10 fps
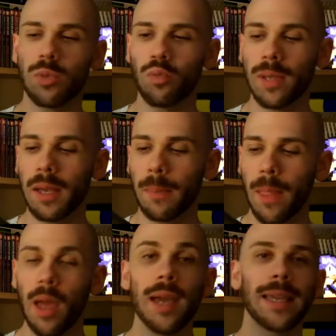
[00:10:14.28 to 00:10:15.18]
si je puis dire,
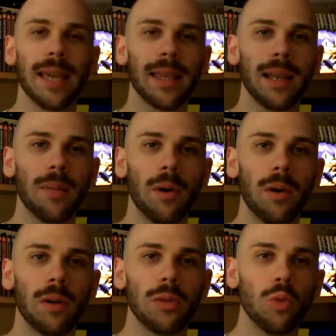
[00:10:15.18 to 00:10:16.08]
quatre
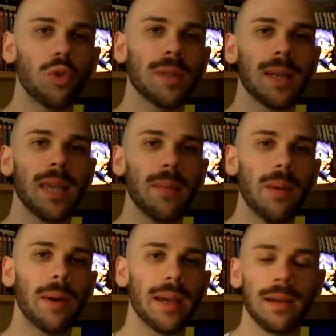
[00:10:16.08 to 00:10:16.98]
éléments, dont le cinquième
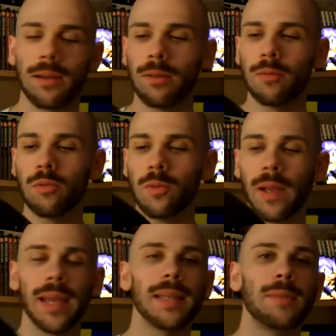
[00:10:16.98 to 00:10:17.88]
après, vous
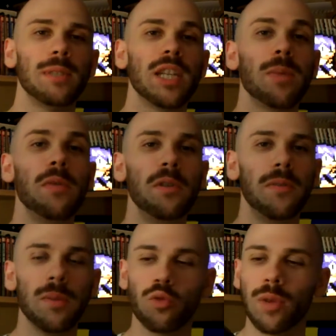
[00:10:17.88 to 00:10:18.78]
verrez, si vous avez jamais vu le
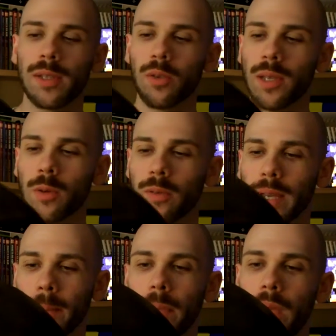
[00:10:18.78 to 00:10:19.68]
film, je vous laisse le
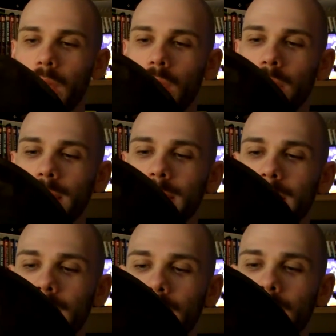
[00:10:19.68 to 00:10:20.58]
découvrir.
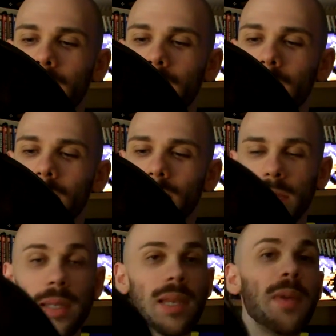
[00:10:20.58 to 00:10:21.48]
C'est
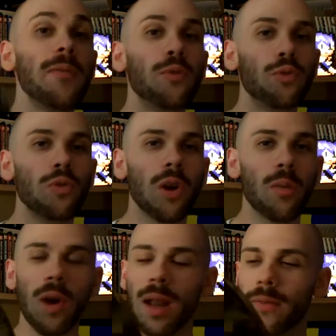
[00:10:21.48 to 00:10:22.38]
bien foutu,
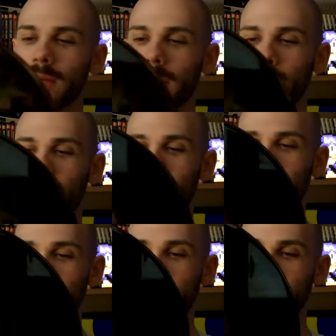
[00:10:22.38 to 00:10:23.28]
comme quoi la vie des fois est
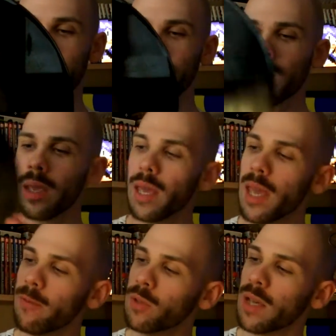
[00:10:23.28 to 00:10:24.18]
bien faite.
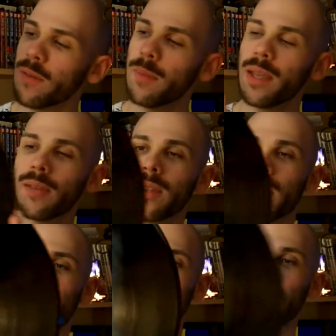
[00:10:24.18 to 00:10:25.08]
Et vous avez bien
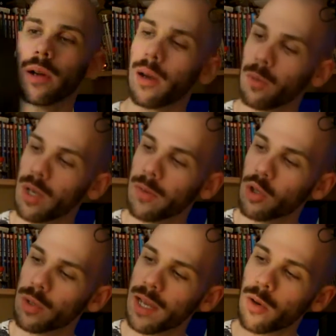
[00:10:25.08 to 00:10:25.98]
évidemment, oui, en fait
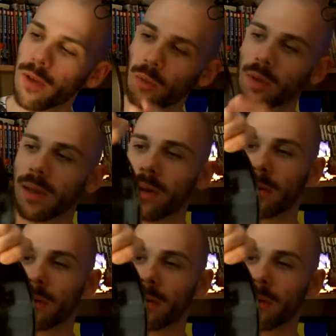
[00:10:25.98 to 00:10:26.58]
je tiens l'envers depuis tout à